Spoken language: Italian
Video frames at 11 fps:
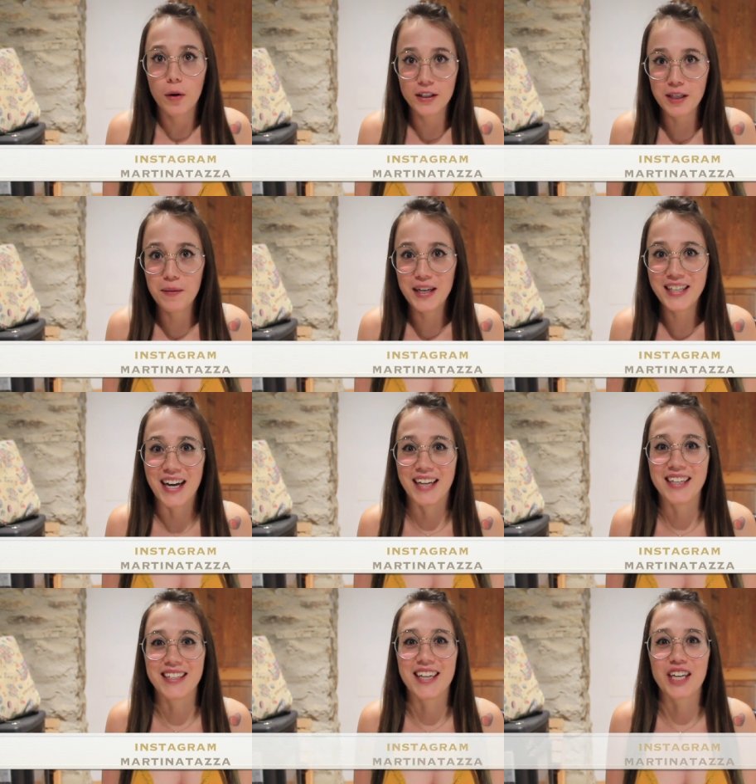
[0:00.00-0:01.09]
possibilità
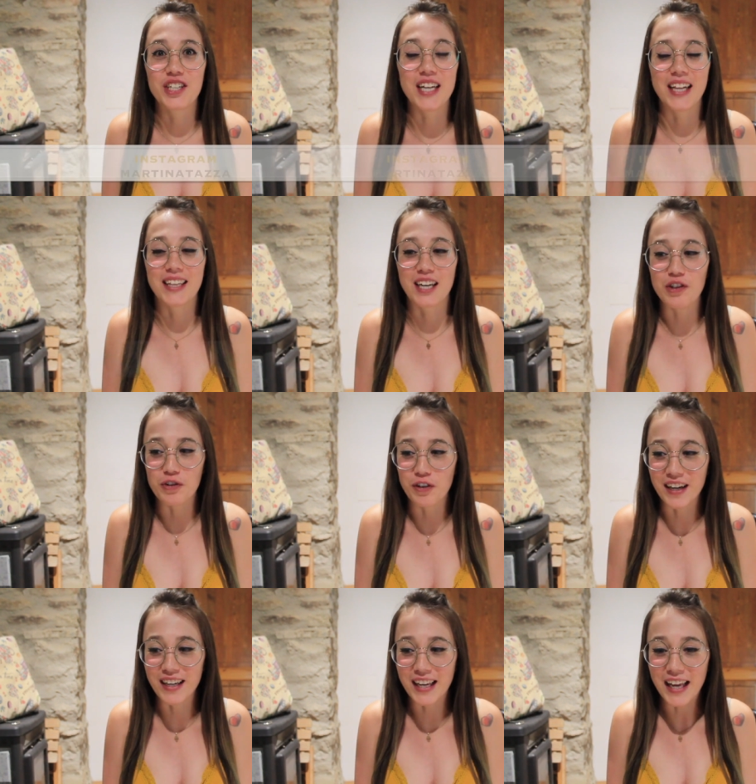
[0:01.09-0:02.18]
di andarci gli altri
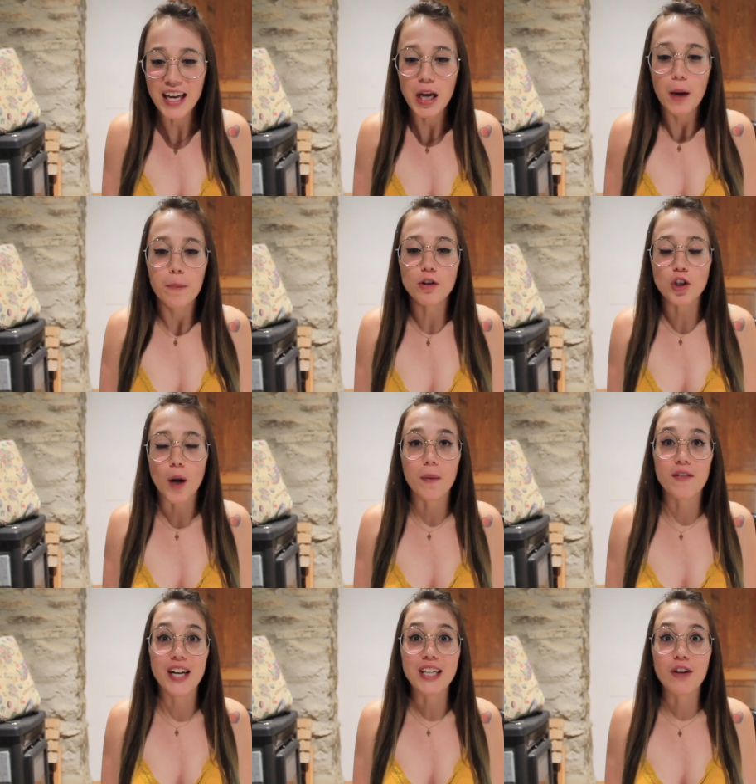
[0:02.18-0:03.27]
giorni.
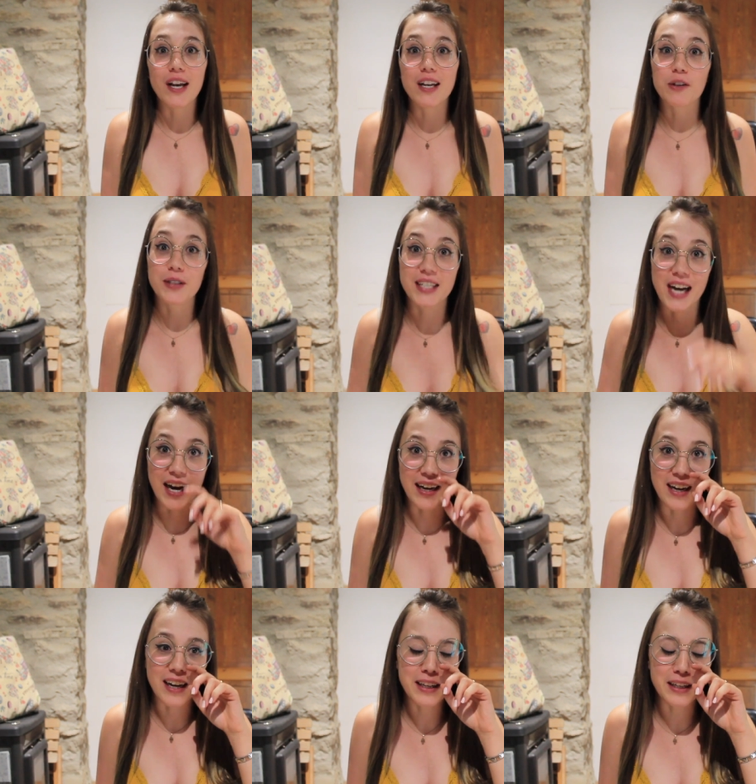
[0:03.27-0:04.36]
Purtroppo venendo dalla
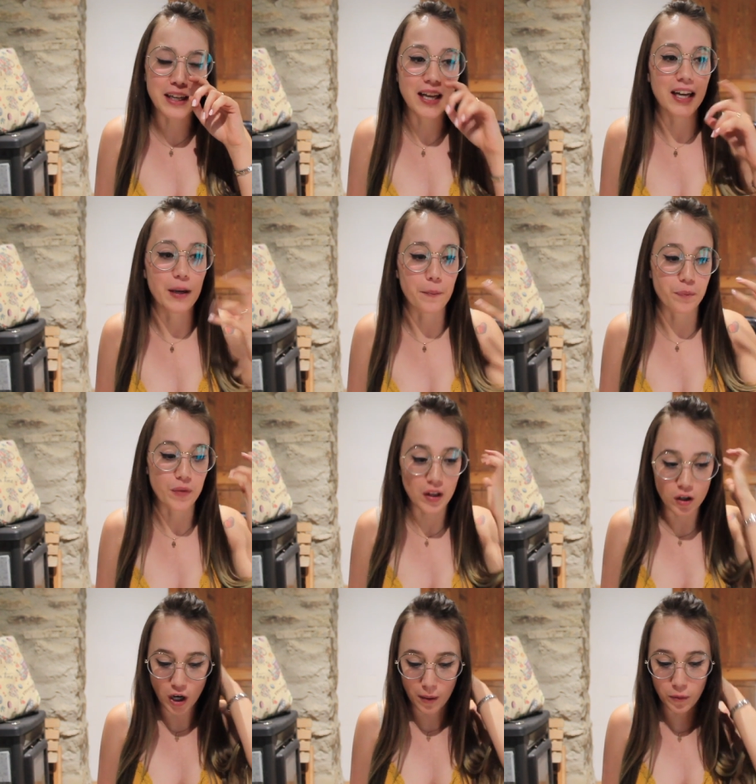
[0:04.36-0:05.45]
Toscana, il,
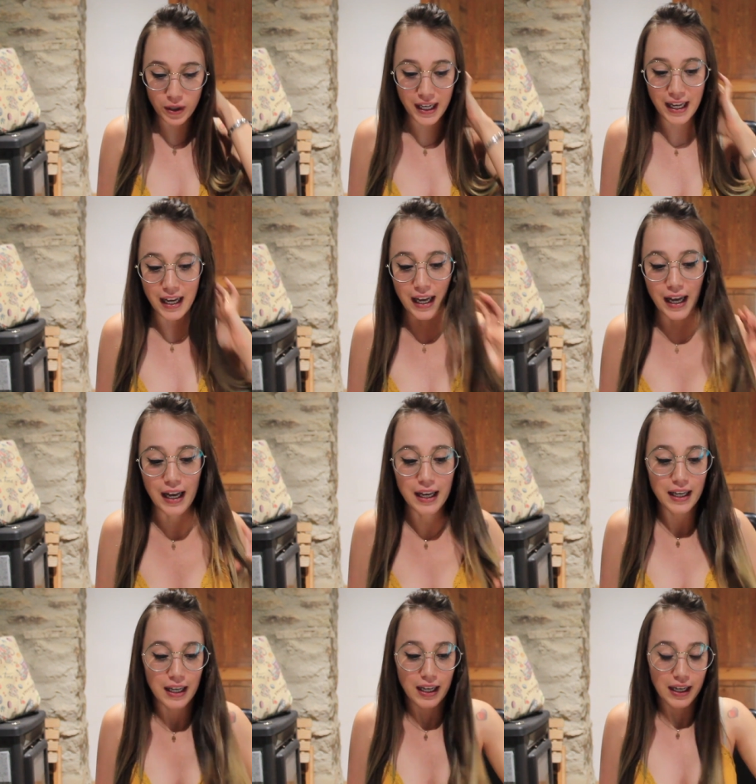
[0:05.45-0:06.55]
diciamo, il, eh,
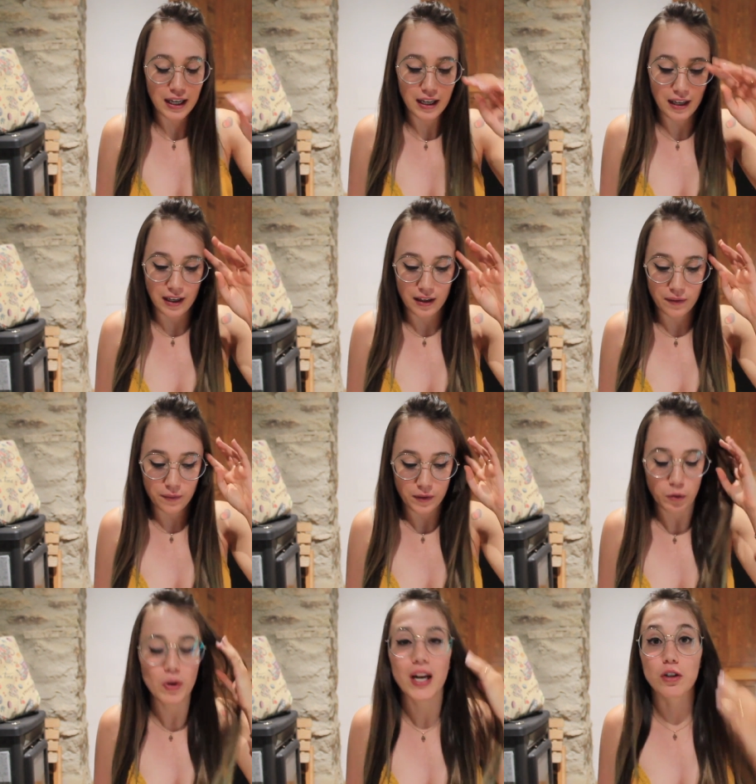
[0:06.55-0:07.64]

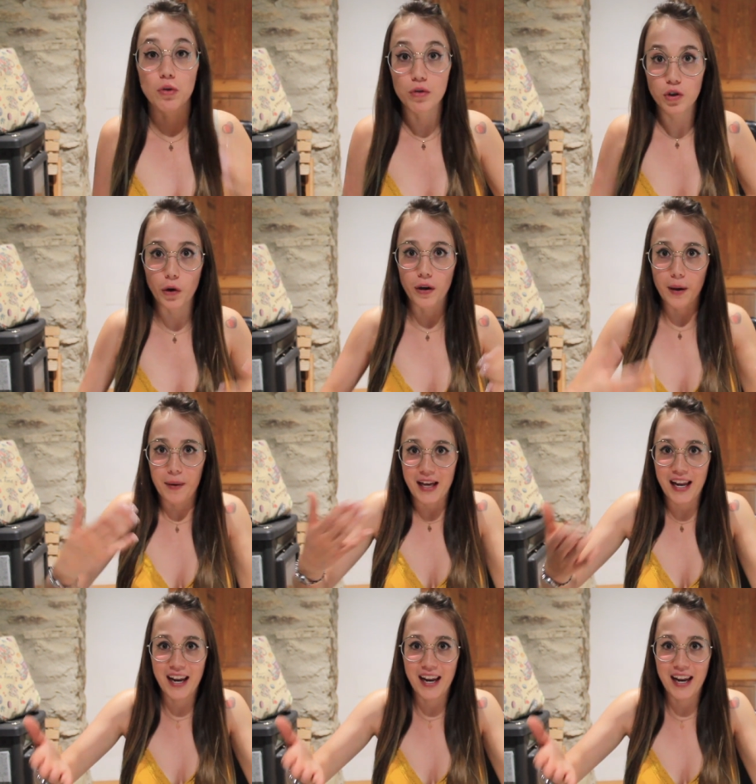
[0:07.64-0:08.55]
l'unica soluzione per